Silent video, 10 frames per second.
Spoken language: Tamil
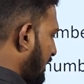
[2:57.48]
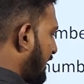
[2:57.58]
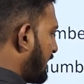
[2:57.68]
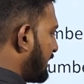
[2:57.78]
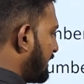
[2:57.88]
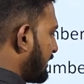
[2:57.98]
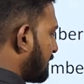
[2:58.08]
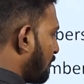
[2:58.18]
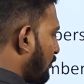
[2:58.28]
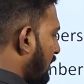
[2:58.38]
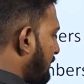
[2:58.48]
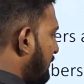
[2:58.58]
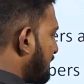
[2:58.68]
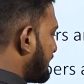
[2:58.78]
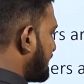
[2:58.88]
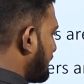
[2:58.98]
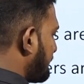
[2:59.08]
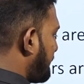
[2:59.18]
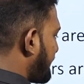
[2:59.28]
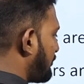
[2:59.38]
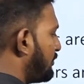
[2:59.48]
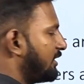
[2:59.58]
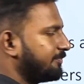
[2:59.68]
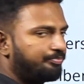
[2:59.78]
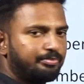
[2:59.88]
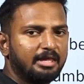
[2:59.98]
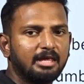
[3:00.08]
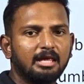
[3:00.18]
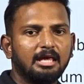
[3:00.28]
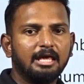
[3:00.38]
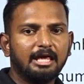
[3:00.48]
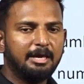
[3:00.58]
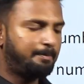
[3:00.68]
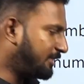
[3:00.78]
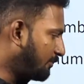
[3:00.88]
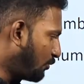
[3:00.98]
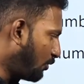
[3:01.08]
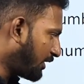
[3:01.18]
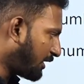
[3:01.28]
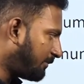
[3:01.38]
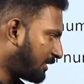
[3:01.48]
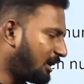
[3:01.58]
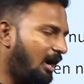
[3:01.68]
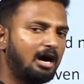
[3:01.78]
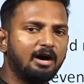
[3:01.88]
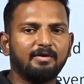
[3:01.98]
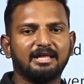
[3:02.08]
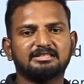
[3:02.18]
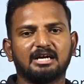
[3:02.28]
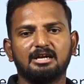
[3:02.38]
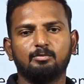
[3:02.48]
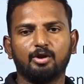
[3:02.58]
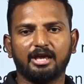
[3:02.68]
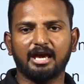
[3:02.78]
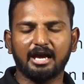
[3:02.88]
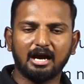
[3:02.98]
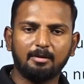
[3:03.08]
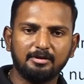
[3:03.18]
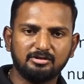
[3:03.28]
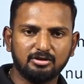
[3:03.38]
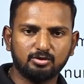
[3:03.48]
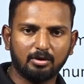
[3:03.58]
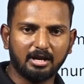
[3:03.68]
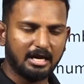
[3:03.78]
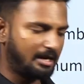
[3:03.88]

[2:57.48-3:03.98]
ஏழு ஒன்பது பதினொன்று இப்போ இந்த மூணு நம்பருக்கு ஆவரேஜ் கண்டுபிடிங்க அப்படின்னு சொல்லி சொல்கிறாங்க